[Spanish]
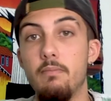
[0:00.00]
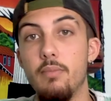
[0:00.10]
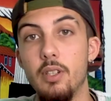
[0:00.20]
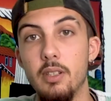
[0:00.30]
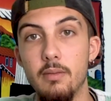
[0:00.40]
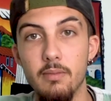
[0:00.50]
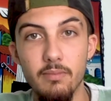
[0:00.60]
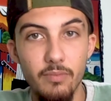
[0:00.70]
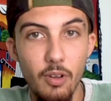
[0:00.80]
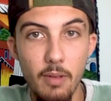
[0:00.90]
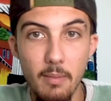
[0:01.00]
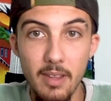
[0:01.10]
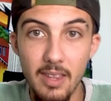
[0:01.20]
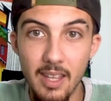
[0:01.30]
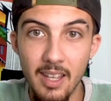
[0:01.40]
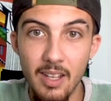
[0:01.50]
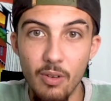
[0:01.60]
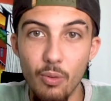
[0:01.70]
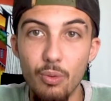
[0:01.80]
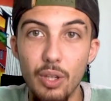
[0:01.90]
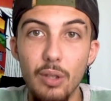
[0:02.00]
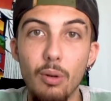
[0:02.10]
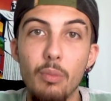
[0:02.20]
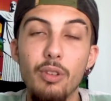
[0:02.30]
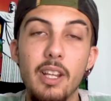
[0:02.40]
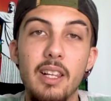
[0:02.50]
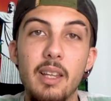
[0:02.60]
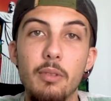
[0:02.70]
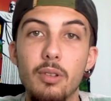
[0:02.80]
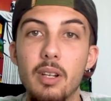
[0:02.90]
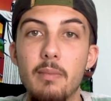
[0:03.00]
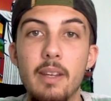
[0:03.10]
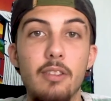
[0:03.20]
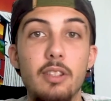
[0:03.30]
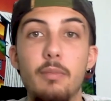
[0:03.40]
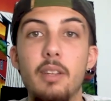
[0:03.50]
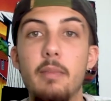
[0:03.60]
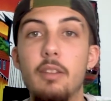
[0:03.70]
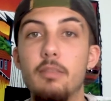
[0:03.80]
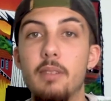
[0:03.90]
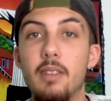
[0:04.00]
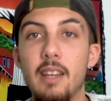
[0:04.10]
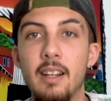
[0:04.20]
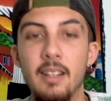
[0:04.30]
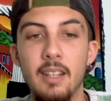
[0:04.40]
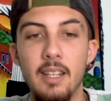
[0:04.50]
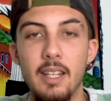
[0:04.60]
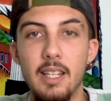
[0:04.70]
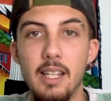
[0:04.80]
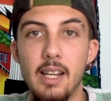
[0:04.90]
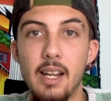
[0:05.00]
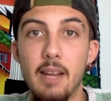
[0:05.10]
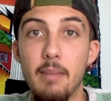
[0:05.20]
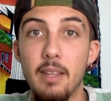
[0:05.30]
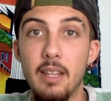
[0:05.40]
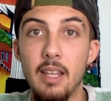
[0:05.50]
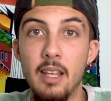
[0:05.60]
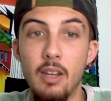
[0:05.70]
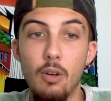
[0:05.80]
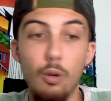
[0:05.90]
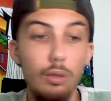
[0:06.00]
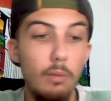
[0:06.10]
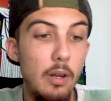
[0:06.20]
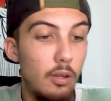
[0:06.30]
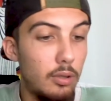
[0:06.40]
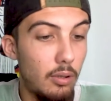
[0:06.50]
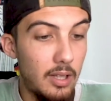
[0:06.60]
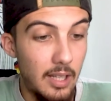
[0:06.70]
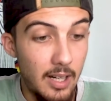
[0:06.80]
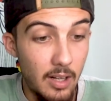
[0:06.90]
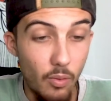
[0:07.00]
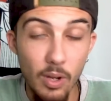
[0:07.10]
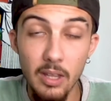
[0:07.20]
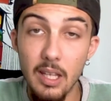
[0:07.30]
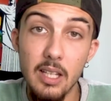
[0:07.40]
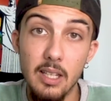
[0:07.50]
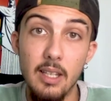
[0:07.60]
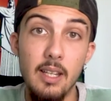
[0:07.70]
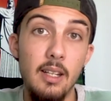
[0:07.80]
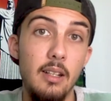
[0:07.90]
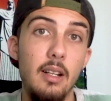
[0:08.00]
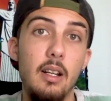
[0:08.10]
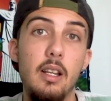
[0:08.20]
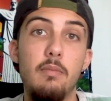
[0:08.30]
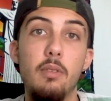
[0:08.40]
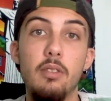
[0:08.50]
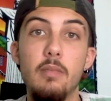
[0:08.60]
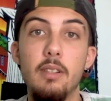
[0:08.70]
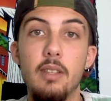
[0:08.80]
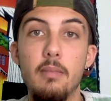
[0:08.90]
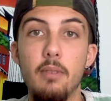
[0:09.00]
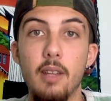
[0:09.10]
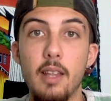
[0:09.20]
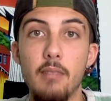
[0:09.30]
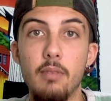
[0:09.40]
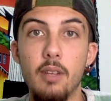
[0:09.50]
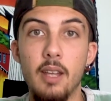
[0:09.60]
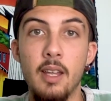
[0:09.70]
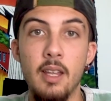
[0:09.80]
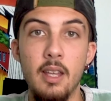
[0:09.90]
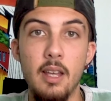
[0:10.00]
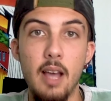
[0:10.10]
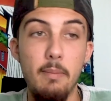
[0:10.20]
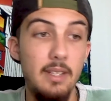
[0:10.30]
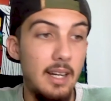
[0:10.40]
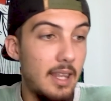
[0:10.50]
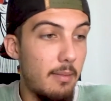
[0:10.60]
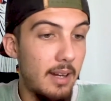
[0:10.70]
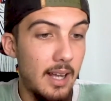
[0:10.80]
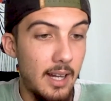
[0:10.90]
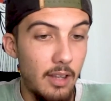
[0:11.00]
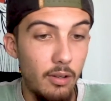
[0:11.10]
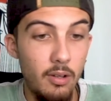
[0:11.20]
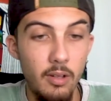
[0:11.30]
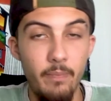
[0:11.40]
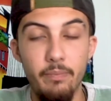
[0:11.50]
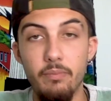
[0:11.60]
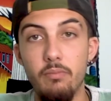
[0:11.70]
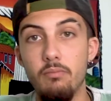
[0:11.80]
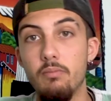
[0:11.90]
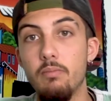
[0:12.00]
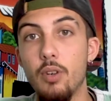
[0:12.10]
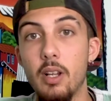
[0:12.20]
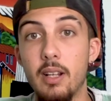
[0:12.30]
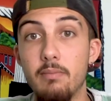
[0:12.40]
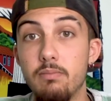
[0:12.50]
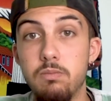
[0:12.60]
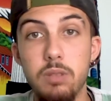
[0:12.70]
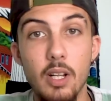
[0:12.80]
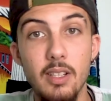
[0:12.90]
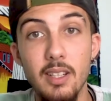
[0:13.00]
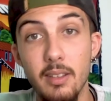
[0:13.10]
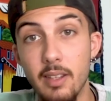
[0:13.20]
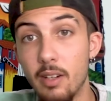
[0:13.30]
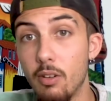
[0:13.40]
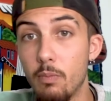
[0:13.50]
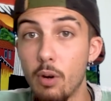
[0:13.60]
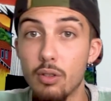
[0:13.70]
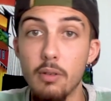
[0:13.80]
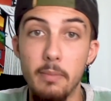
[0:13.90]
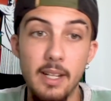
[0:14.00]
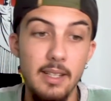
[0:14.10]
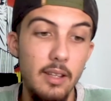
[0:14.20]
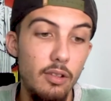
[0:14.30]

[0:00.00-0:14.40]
pues, obviamente un título mundial de MotoGP no se puede menospreciar y es realmente otro piloto a tener en cuenta y a seguir las próximas temporadas porque a pesar de haber ganado, por, así decirlo, por sorpresa en